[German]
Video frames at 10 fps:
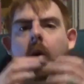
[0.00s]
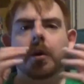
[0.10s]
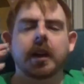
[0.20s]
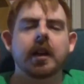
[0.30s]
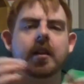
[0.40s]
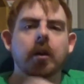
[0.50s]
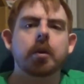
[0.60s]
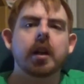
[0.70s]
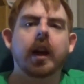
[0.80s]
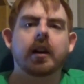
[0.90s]
und da geht es auch
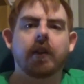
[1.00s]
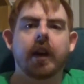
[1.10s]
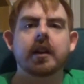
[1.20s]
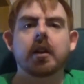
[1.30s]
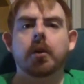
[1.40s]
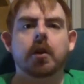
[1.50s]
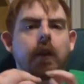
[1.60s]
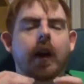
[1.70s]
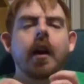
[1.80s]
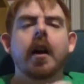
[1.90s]
direkt weiter und
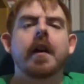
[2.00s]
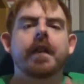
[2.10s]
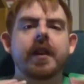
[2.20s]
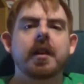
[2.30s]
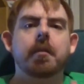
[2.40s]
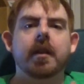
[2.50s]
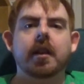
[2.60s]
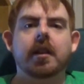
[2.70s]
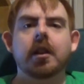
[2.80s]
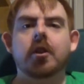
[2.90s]
zwar findet
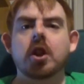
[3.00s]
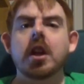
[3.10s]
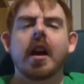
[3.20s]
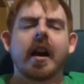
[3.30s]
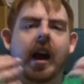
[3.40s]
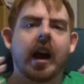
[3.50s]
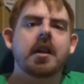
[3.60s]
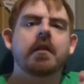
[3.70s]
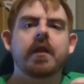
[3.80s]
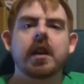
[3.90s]
Masakichi
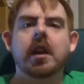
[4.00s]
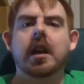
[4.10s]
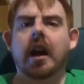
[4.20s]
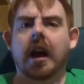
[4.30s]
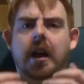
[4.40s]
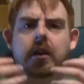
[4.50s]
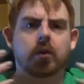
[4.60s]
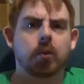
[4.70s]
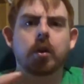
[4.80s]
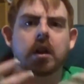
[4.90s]
einen Weg
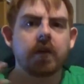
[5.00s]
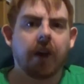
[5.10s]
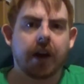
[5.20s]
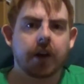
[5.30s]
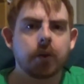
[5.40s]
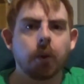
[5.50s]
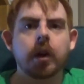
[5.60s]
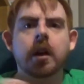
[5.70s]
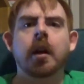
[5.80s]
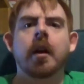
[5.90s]
durch die Wachen
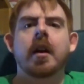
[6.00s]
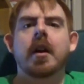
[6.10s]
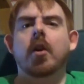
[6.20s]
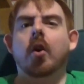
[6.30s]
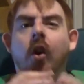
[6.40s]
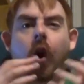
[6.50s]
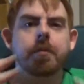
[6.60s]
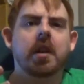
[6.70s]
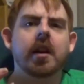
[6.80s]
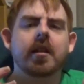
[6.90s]
durch,
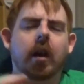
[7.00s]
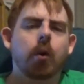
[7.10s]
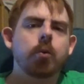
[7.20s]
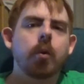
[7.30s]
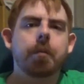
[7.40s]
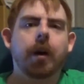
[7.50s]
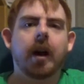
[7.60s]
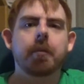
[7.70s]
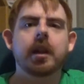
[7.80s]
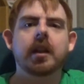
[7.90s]
kommt allerdings auch nur ein
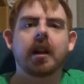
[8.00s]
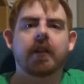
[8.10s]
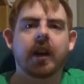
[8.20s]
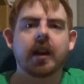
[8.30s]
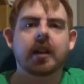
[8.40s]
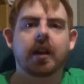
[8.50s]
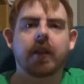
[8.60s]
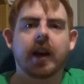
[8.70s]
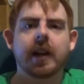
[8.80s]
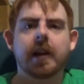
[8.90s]
paar Meter weiter,
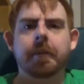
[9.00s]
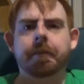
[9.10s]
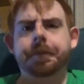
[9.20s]
weil